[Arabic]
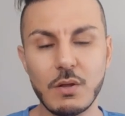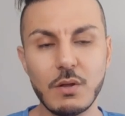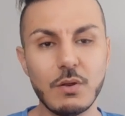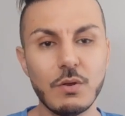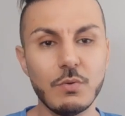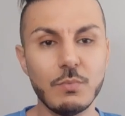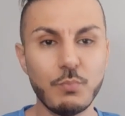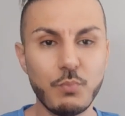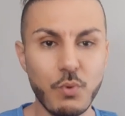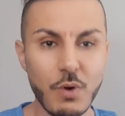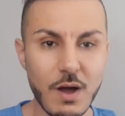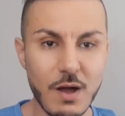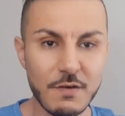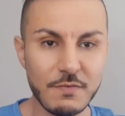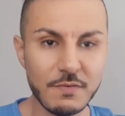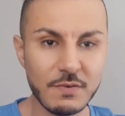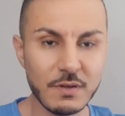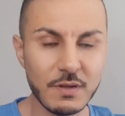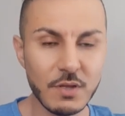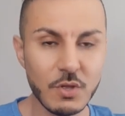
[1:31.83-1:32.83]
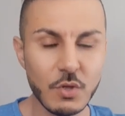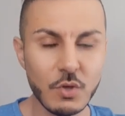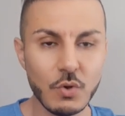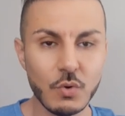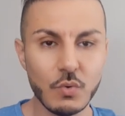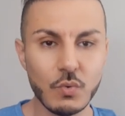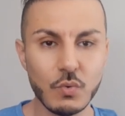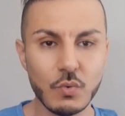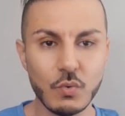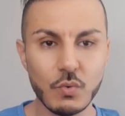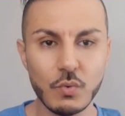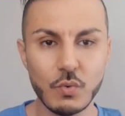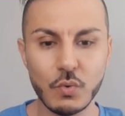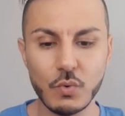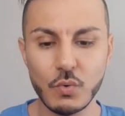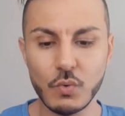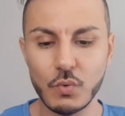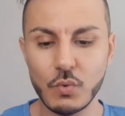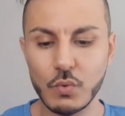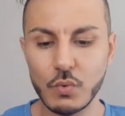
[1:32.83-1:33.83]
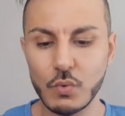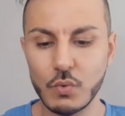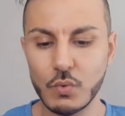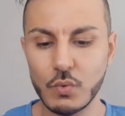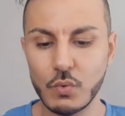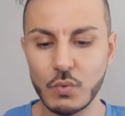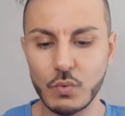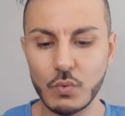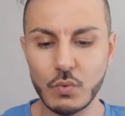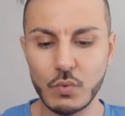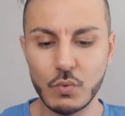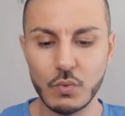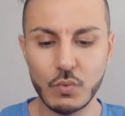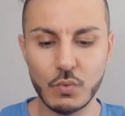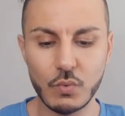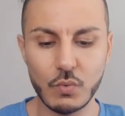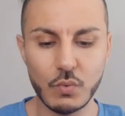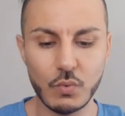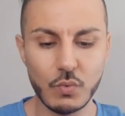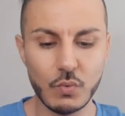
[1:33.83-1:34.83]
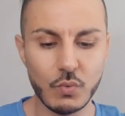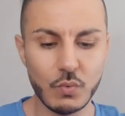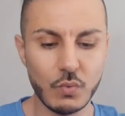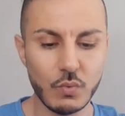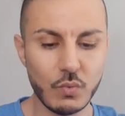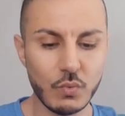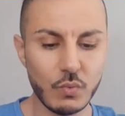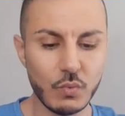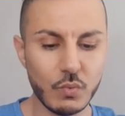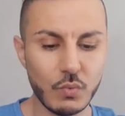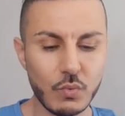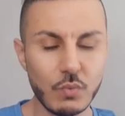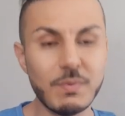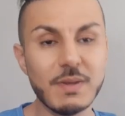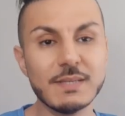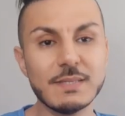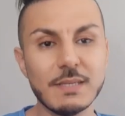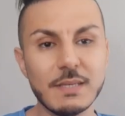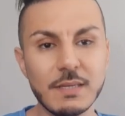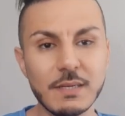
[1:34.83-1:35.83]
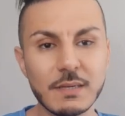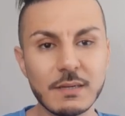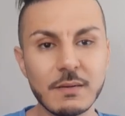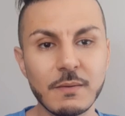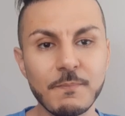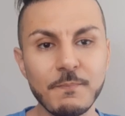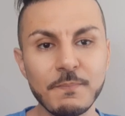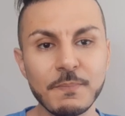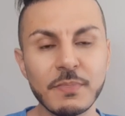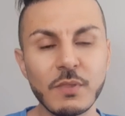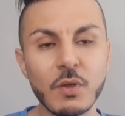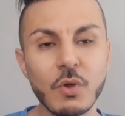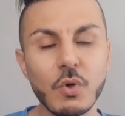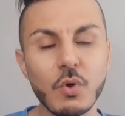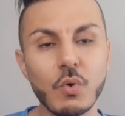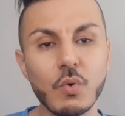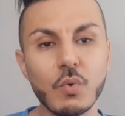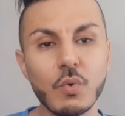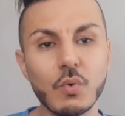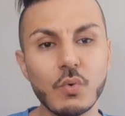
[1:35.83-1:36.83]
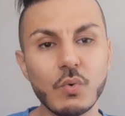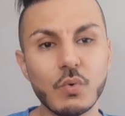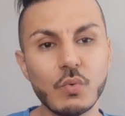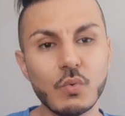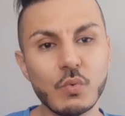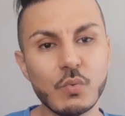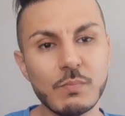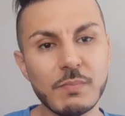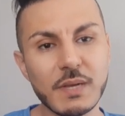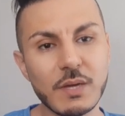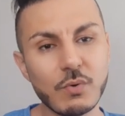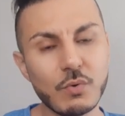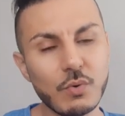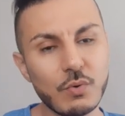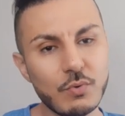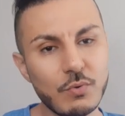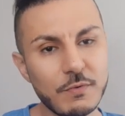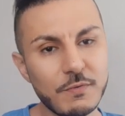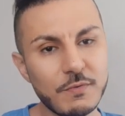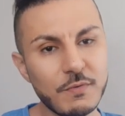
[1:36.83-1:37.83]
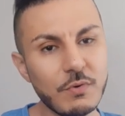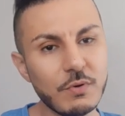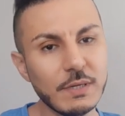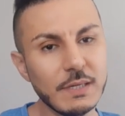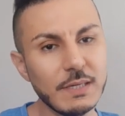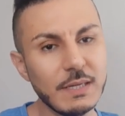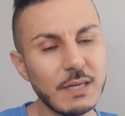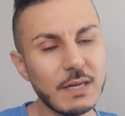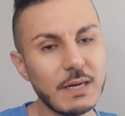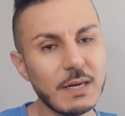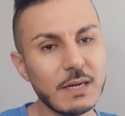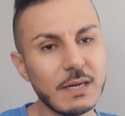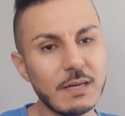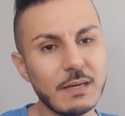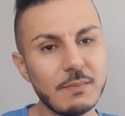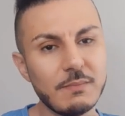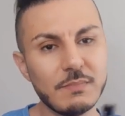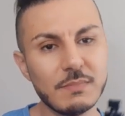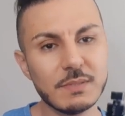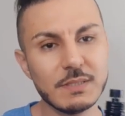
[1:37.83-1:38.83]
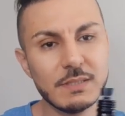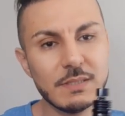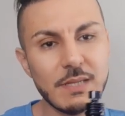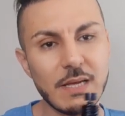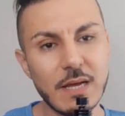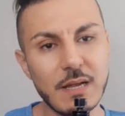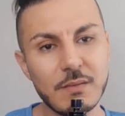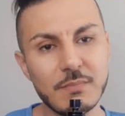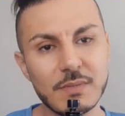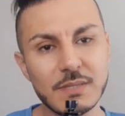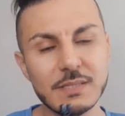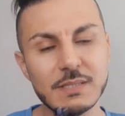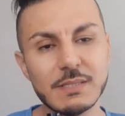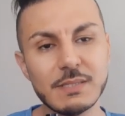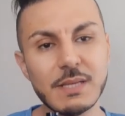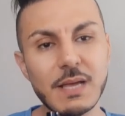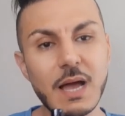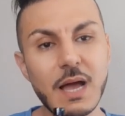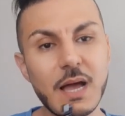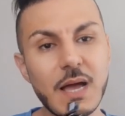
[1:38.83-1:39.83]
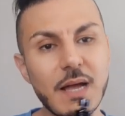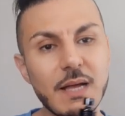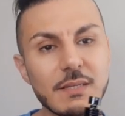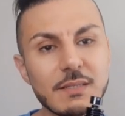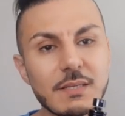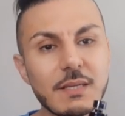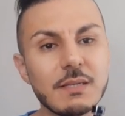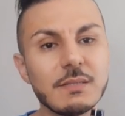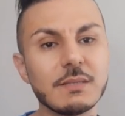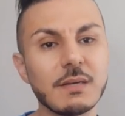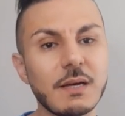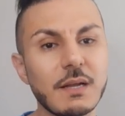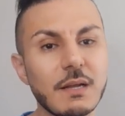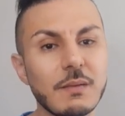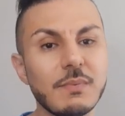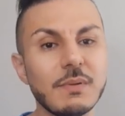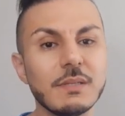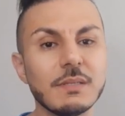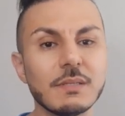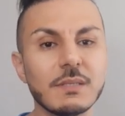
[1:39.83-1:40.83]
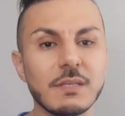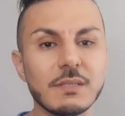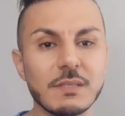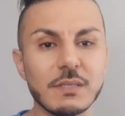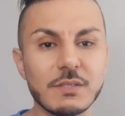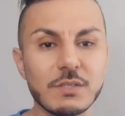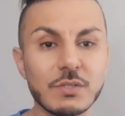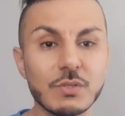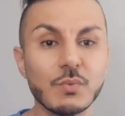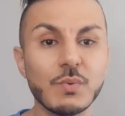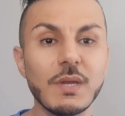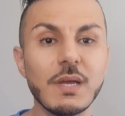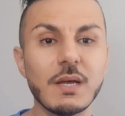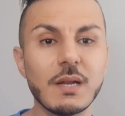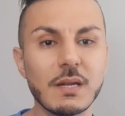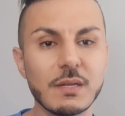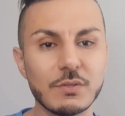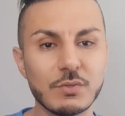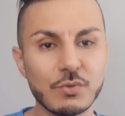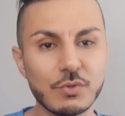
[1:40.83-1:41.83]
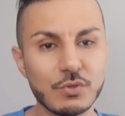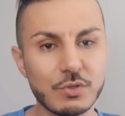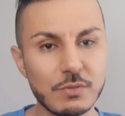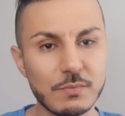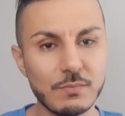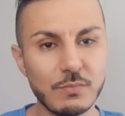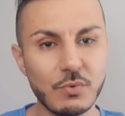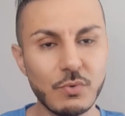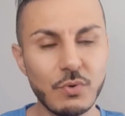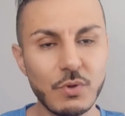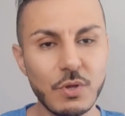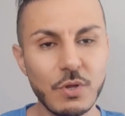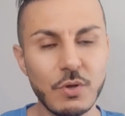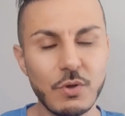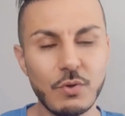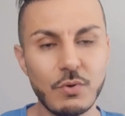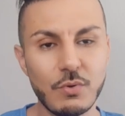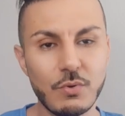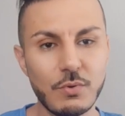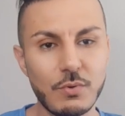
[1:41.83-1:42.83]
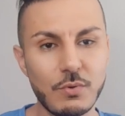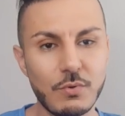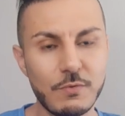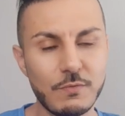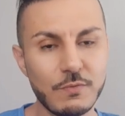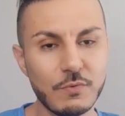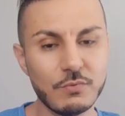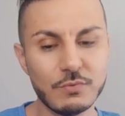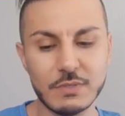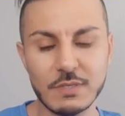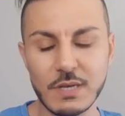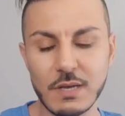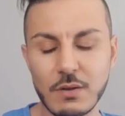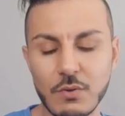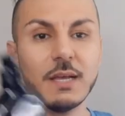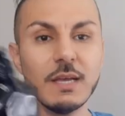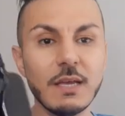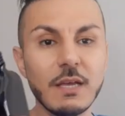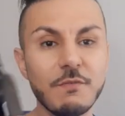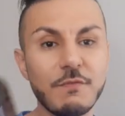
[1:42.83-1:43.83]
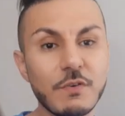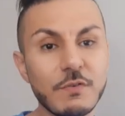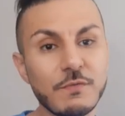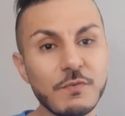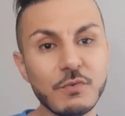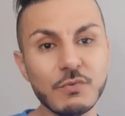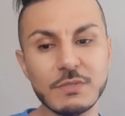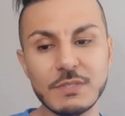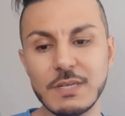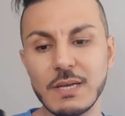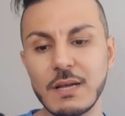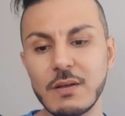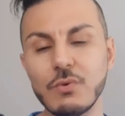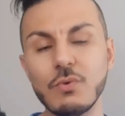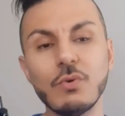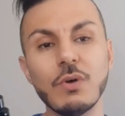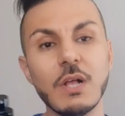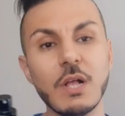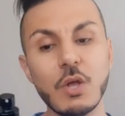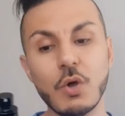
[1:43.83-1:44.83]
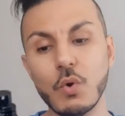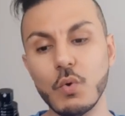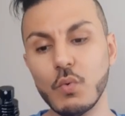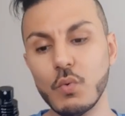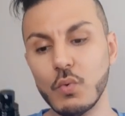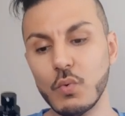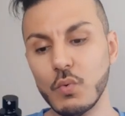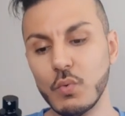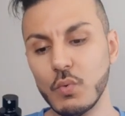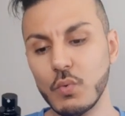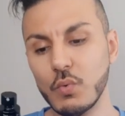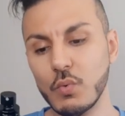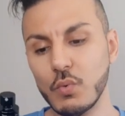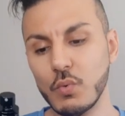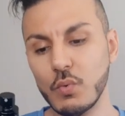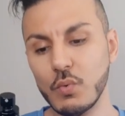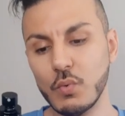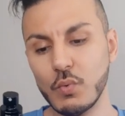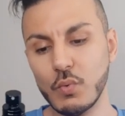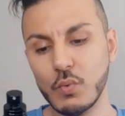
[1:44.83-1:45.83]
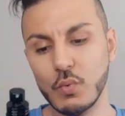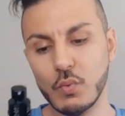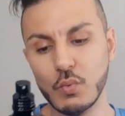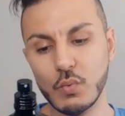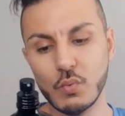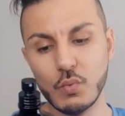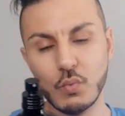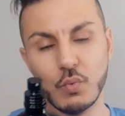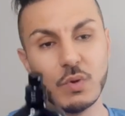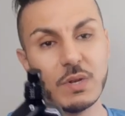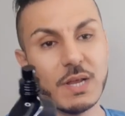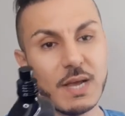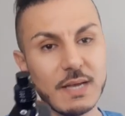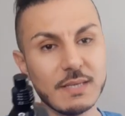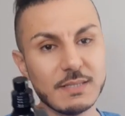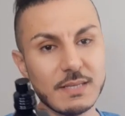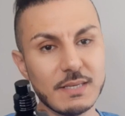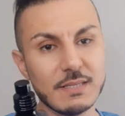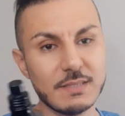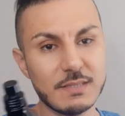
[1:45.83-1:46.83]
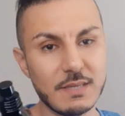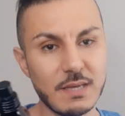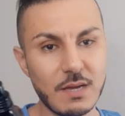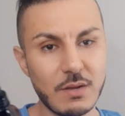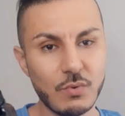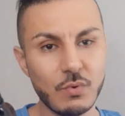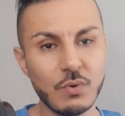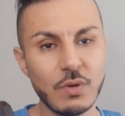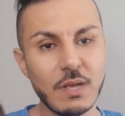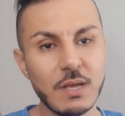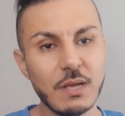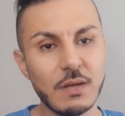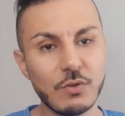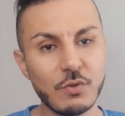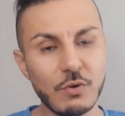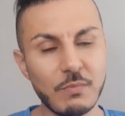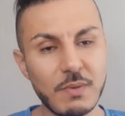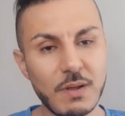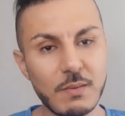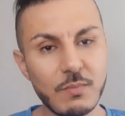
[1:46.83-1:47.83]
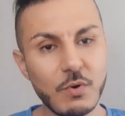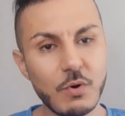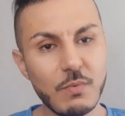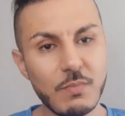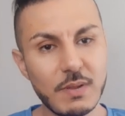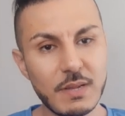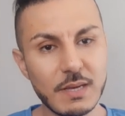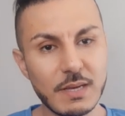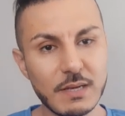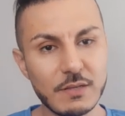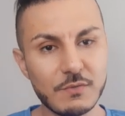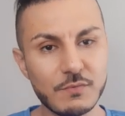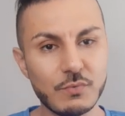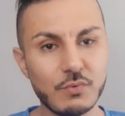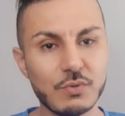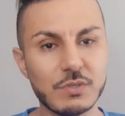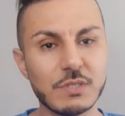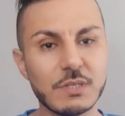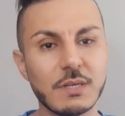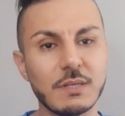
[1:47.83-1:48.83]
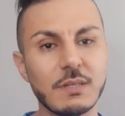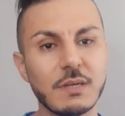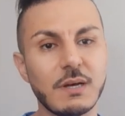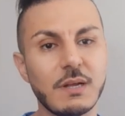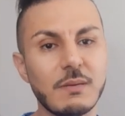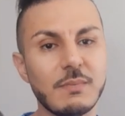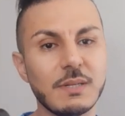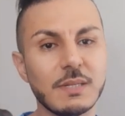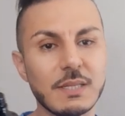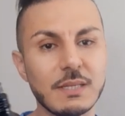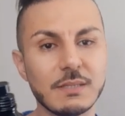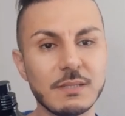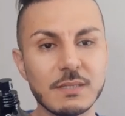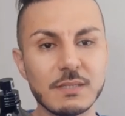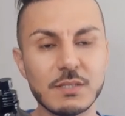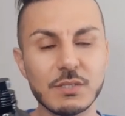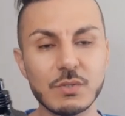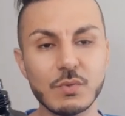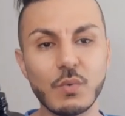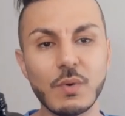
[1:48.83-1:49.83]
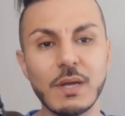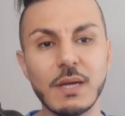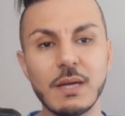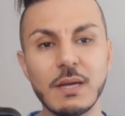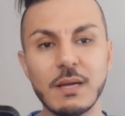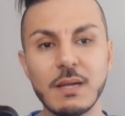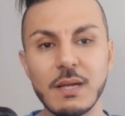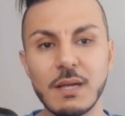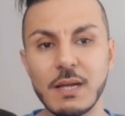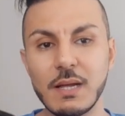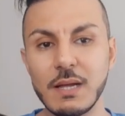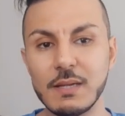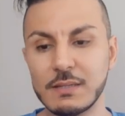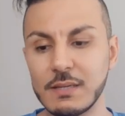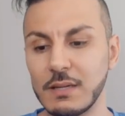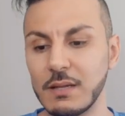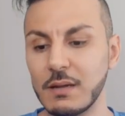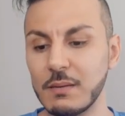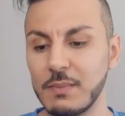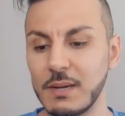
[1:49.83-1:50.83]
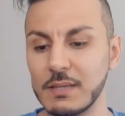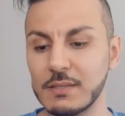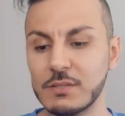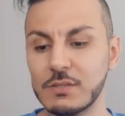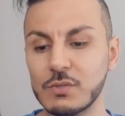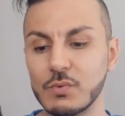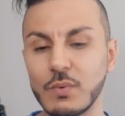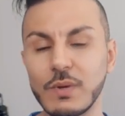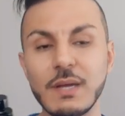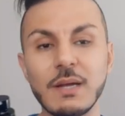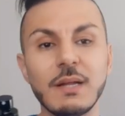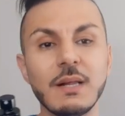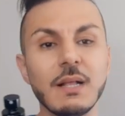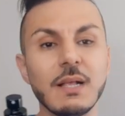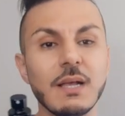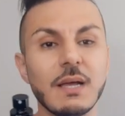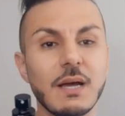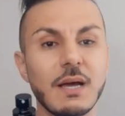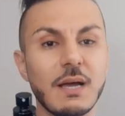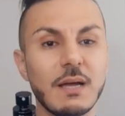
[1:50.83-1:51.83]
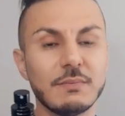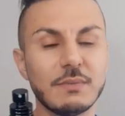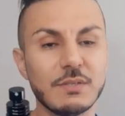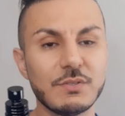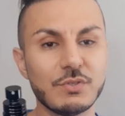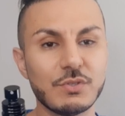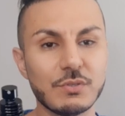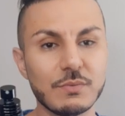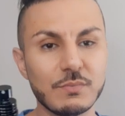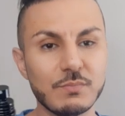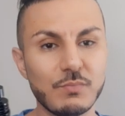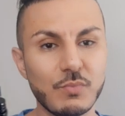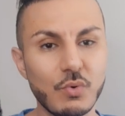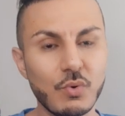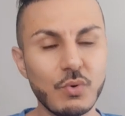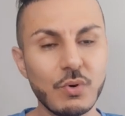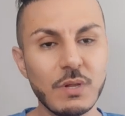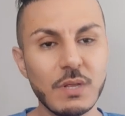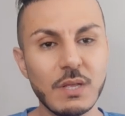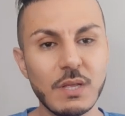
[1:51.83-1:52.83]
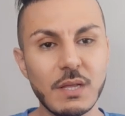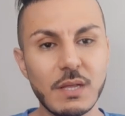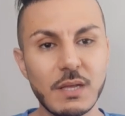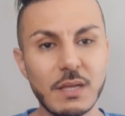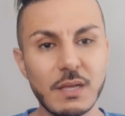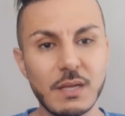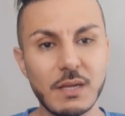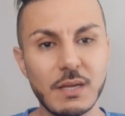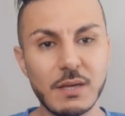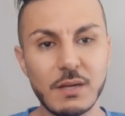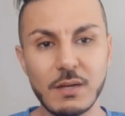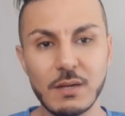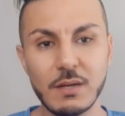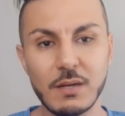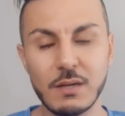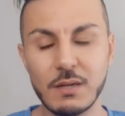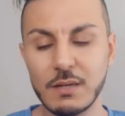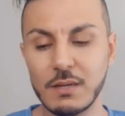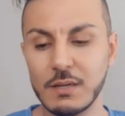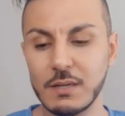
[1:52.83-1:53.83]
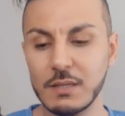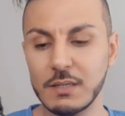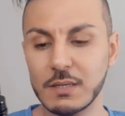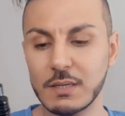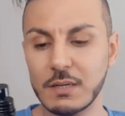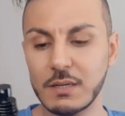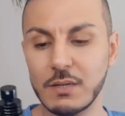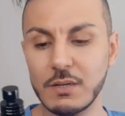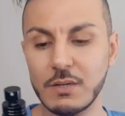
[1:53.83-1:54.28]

لو بوافر و البازيليك و ملي كنقول لو فون يعني راه ابتداء من نص ساعه حتى تقريبا 3 السوايع راك دوز تشمو لو فون ديالو في الفون ديالو هو الاساس ديالو نورمالمون ملي كتدوز تقريبا 3 السوايع حتى ل 4 السوايع عاد تشمو داك